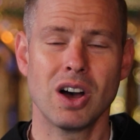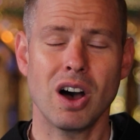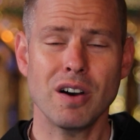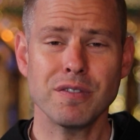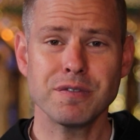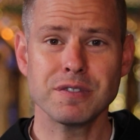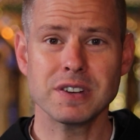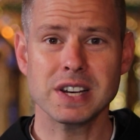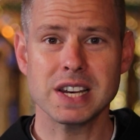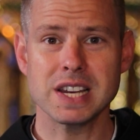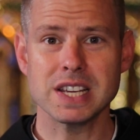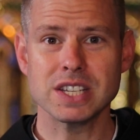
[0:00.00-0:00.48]

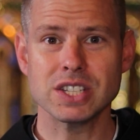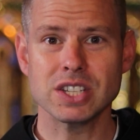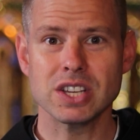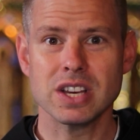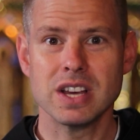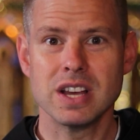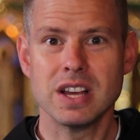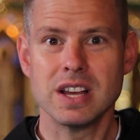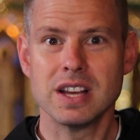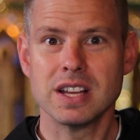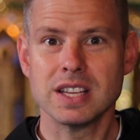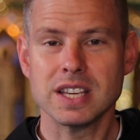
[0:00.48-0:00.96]
Hoffentlich,
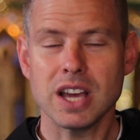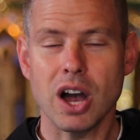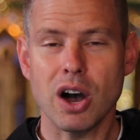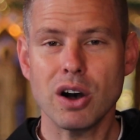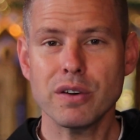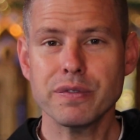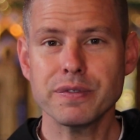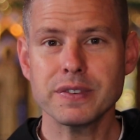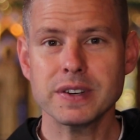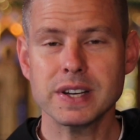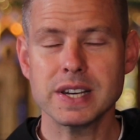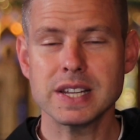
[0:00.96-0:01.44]
ja
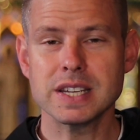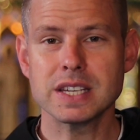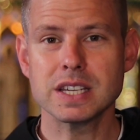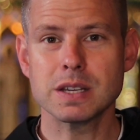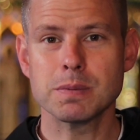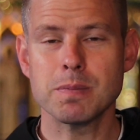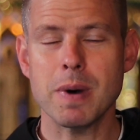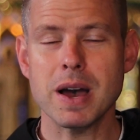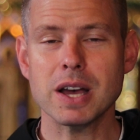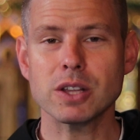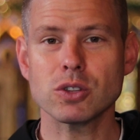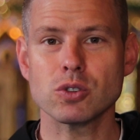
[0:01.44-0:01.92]

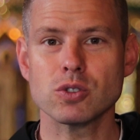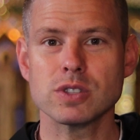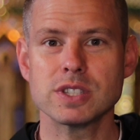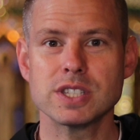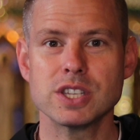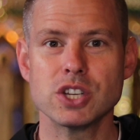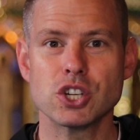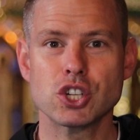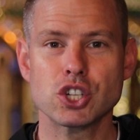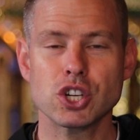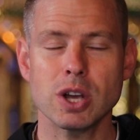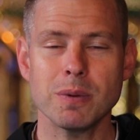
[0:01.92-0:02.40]
hoffentlich macht uns
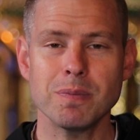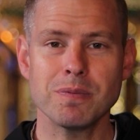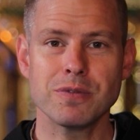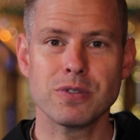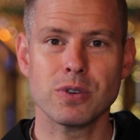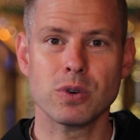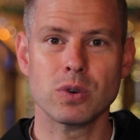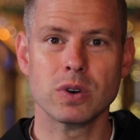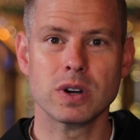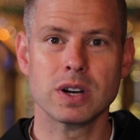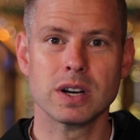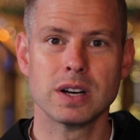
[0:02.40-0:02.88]
die
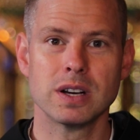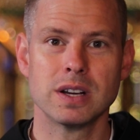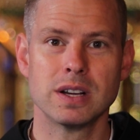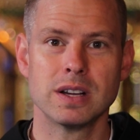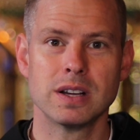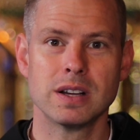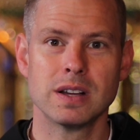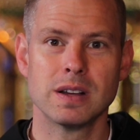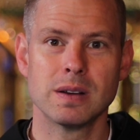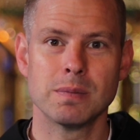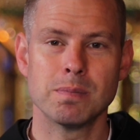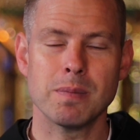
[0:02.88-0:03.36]
Schöpfung,
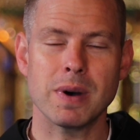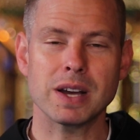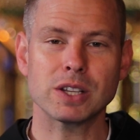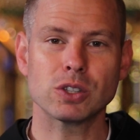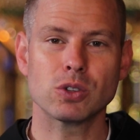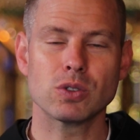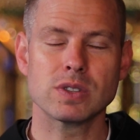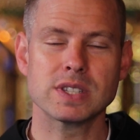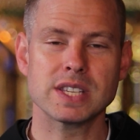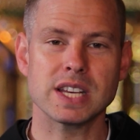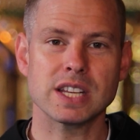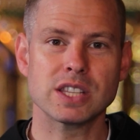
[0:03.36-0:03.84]

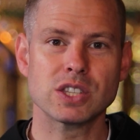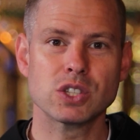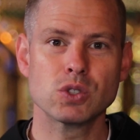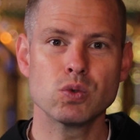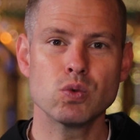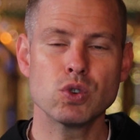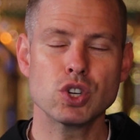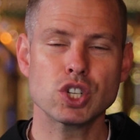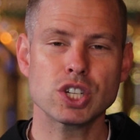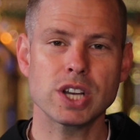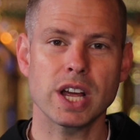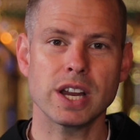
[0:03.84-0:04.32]
macht uns der
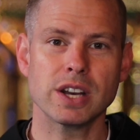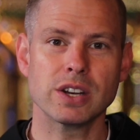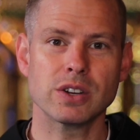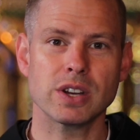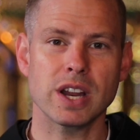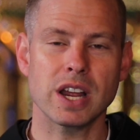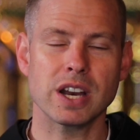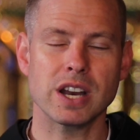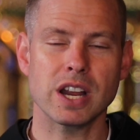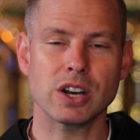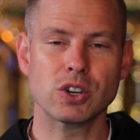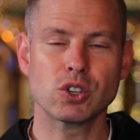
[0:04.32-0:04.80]
Zustand
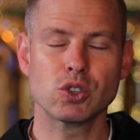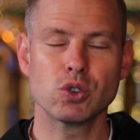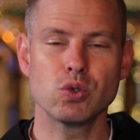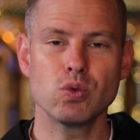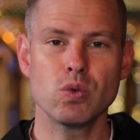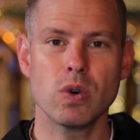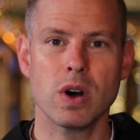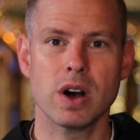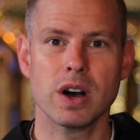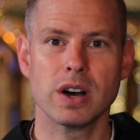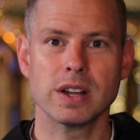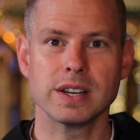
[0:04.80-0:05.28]
der
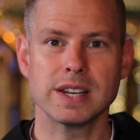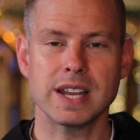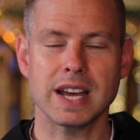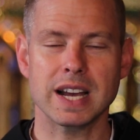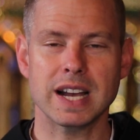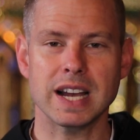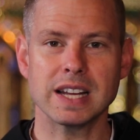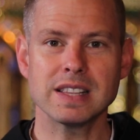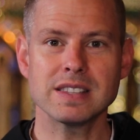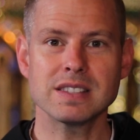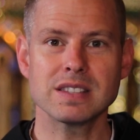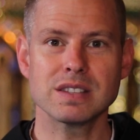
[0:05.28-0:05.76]
Natur, der
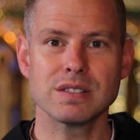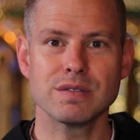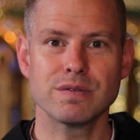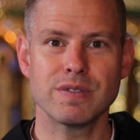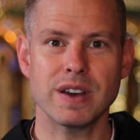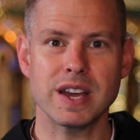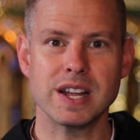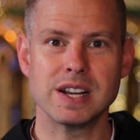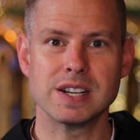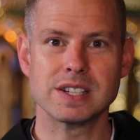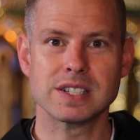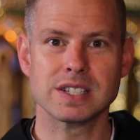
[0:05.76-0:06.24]
ganzen
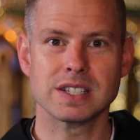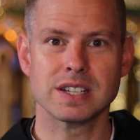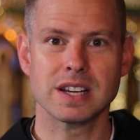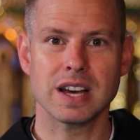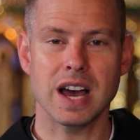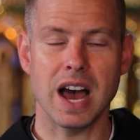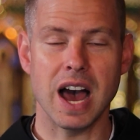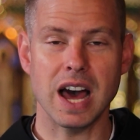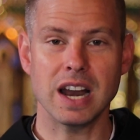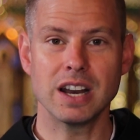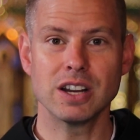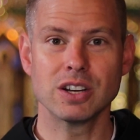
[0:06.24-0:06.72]
Welt
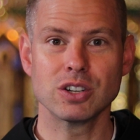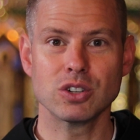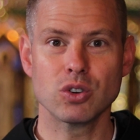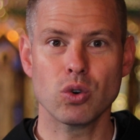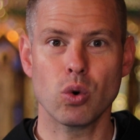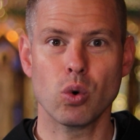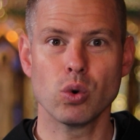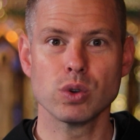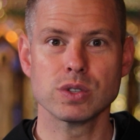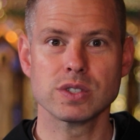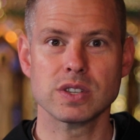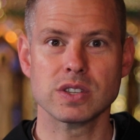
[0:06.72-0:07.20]
allen
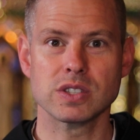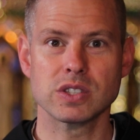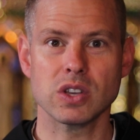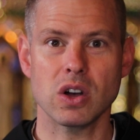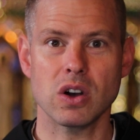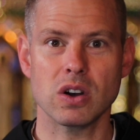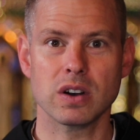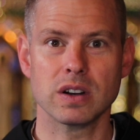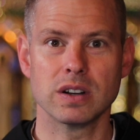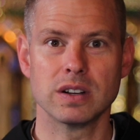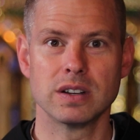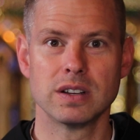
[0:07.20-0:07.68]
große
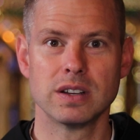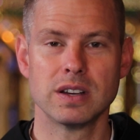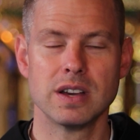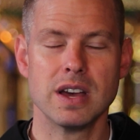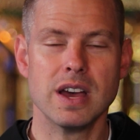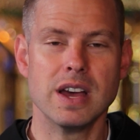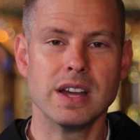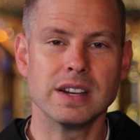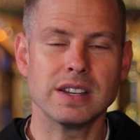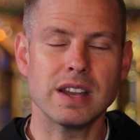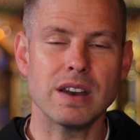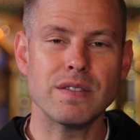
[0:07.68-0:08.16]
Sorgen.
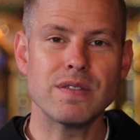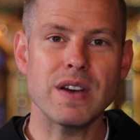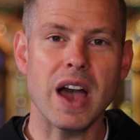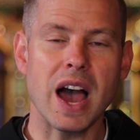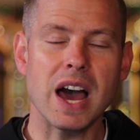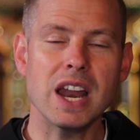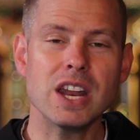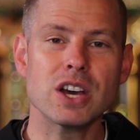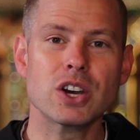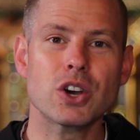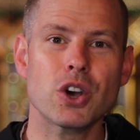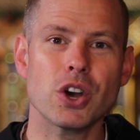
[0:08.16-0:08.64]
Denn wir
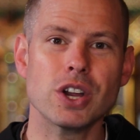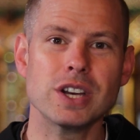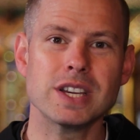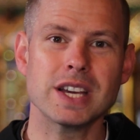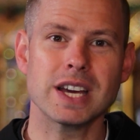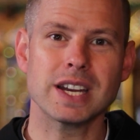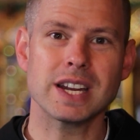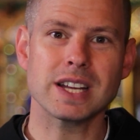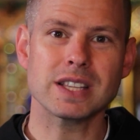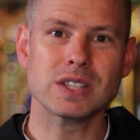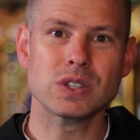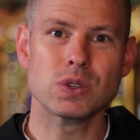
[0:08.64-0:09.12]
alle können
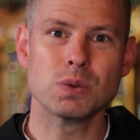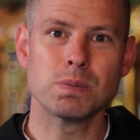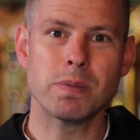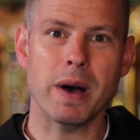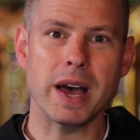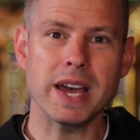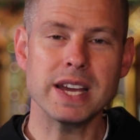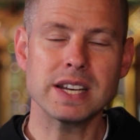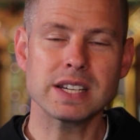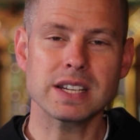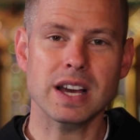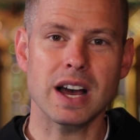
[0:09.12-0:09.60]
ja dazu
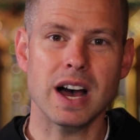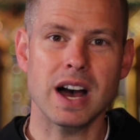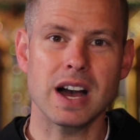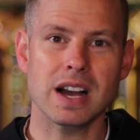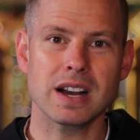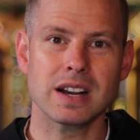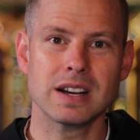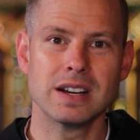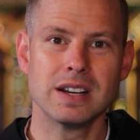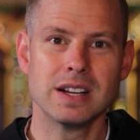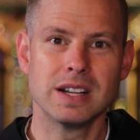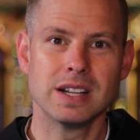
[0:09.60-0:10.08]

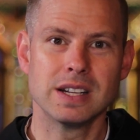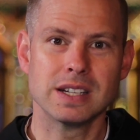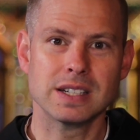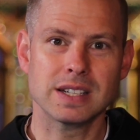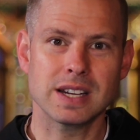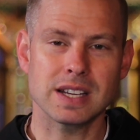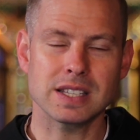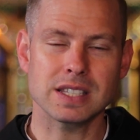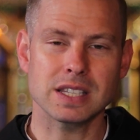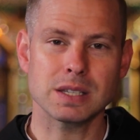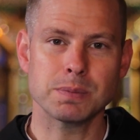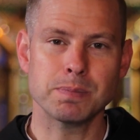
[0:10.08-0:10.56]
beitragen,
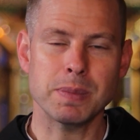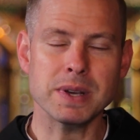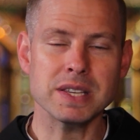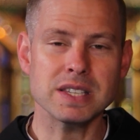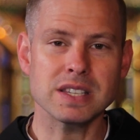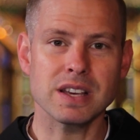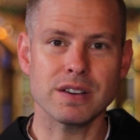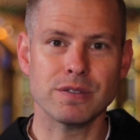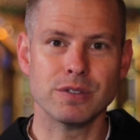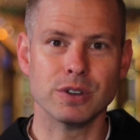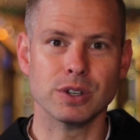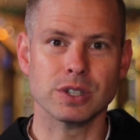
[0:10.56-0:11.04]
dass es
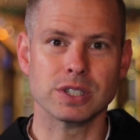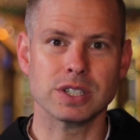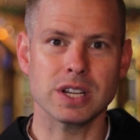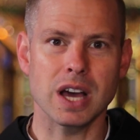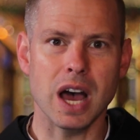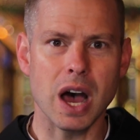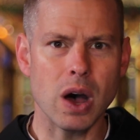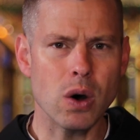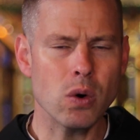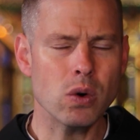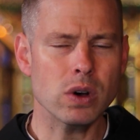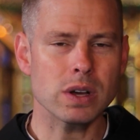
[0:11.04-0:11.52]
besser wird,
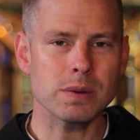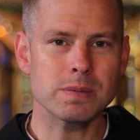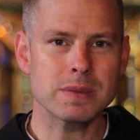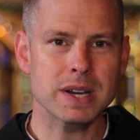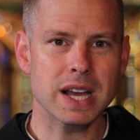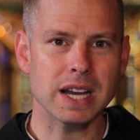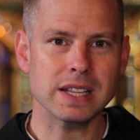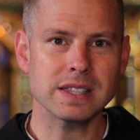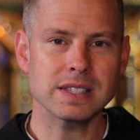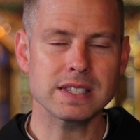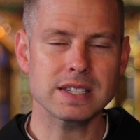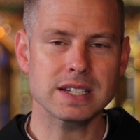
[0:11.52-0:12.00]
auch im
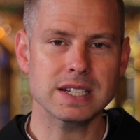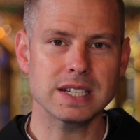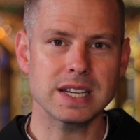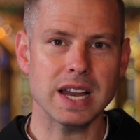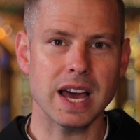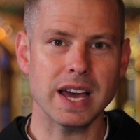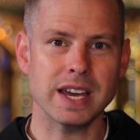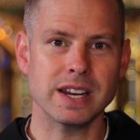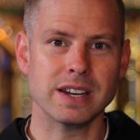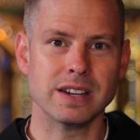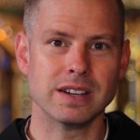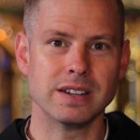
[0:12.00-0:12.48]
ganz
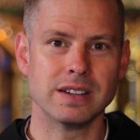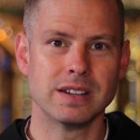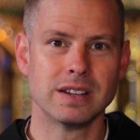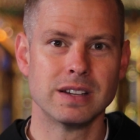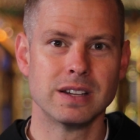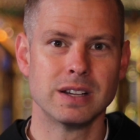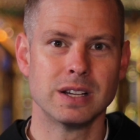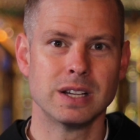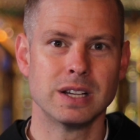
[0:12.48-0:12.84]
Kleinen.